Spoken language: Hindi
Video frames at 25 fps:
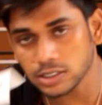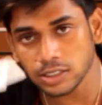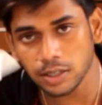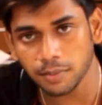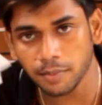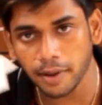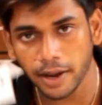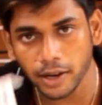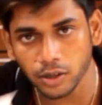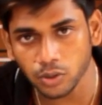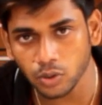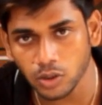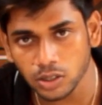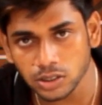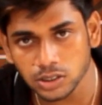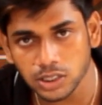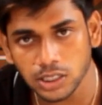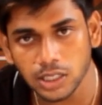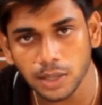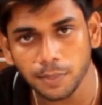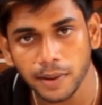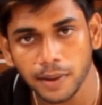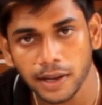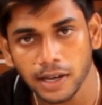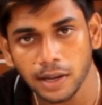सा मैनुअल
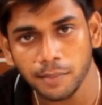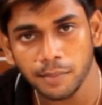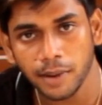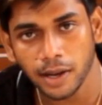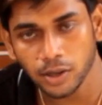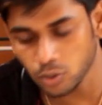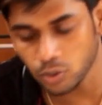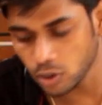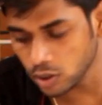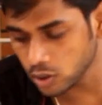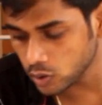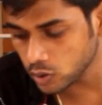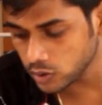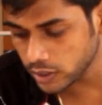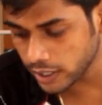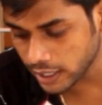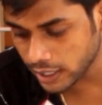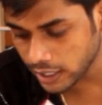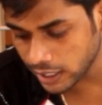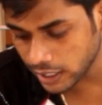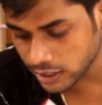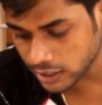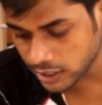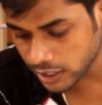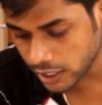चलिए पहले मैनुअल को
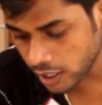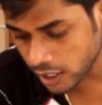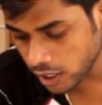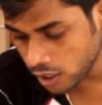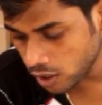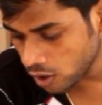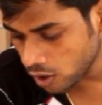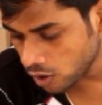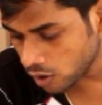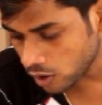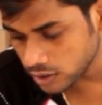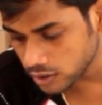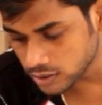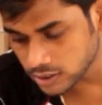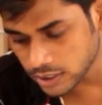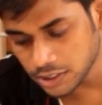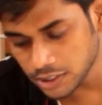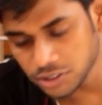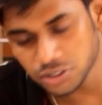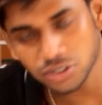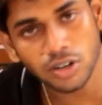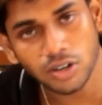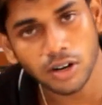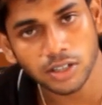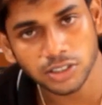देख लेते हैं और इसका
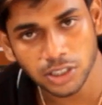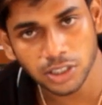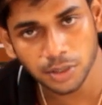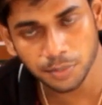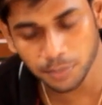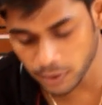इंस्ट्रक्शन